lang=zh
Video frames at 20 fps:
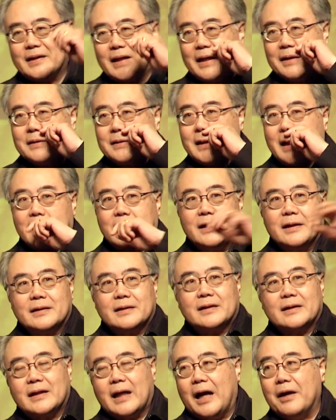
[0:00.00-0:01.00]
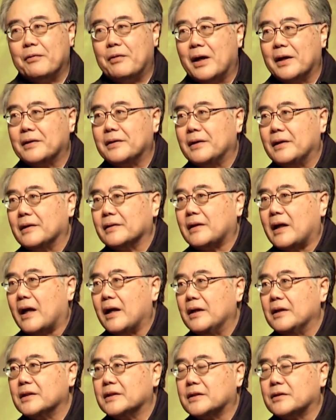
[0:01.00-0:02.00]
在在台湾呃大
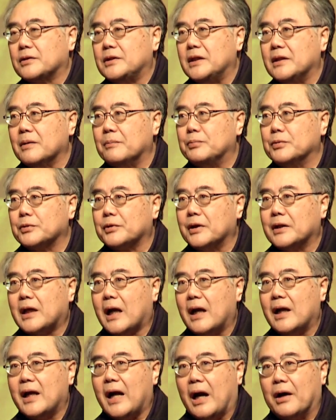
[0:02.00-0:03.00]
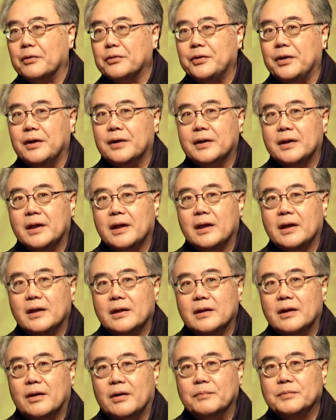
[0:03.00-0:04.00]
概进了部队大概两个月，
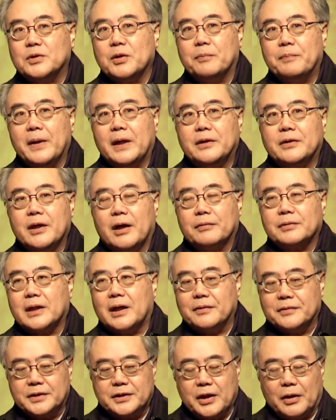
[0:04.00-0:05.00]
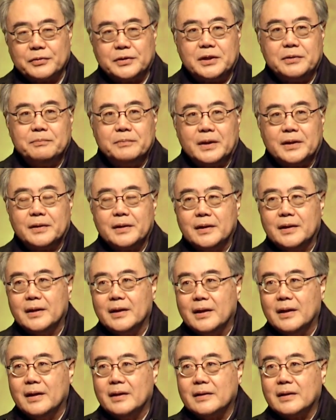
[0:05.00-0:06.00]
我们就被调到小金门，
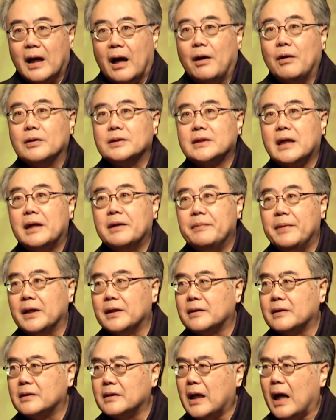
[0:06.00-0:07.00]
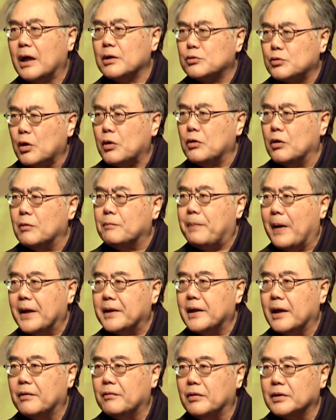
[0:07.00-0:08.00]
然后在那边大概最后半
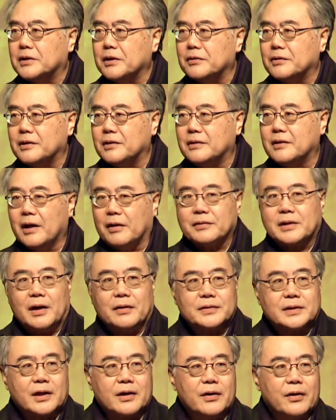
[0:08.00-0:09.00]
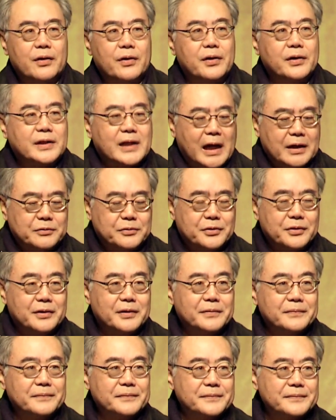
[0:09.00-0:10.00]
年，我就调到这个二胆去了，
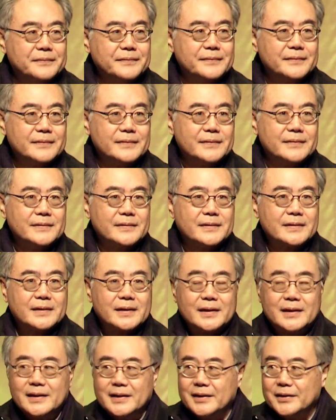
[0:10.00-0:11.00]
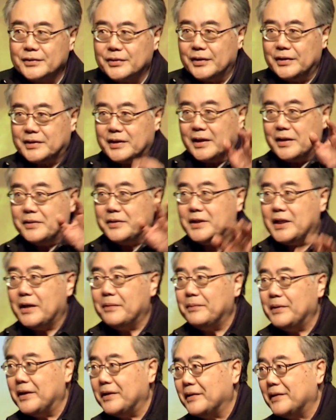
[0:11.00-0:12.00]
所以是很前
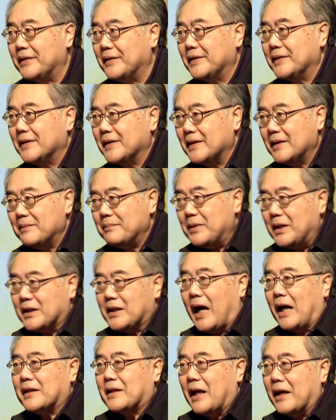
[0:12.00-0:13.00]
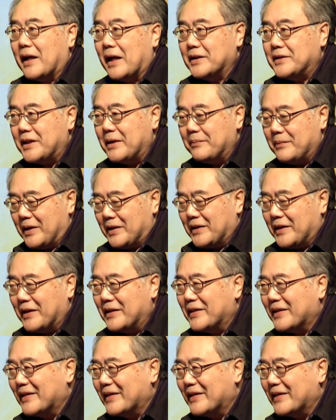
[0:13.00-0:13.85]
面，比大胆来前面一点。